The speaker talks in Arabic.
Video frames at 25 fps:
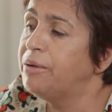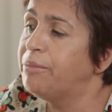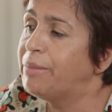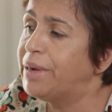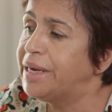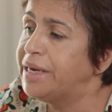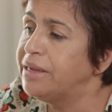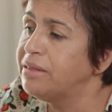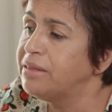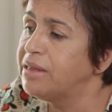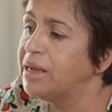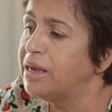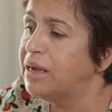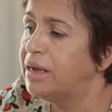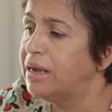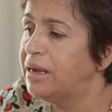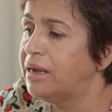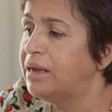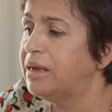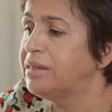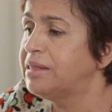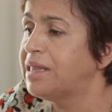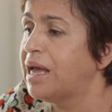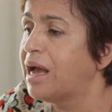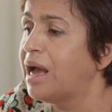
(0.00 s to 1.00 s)

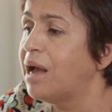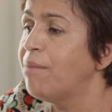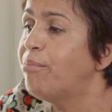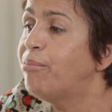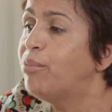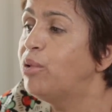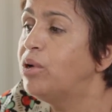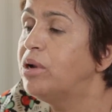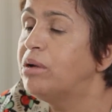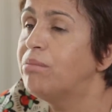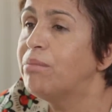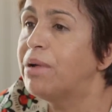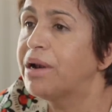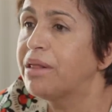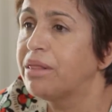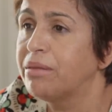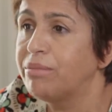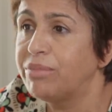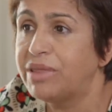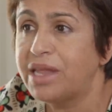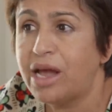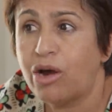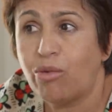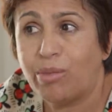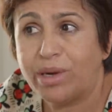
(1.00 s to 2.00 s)
معناتها تقبل للمرض
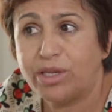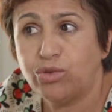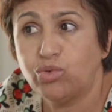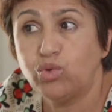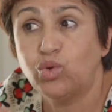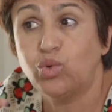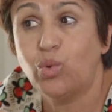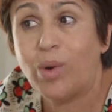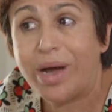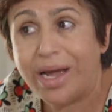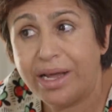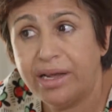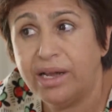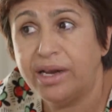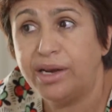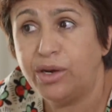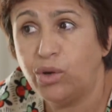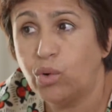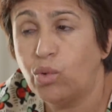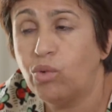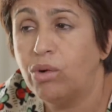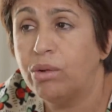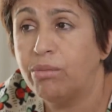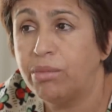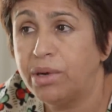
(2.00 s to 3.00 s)
نتاعو ما عندوش وعي ان
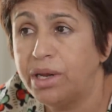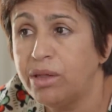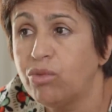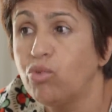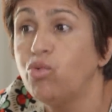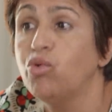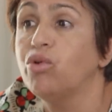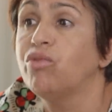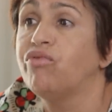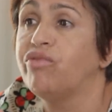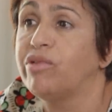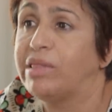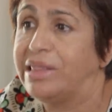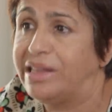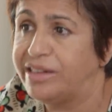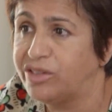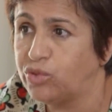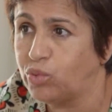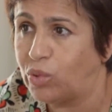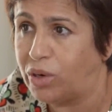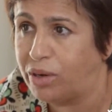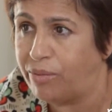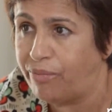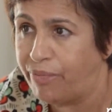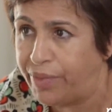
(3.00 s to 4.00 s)
هو مريض ويرفض لي سوان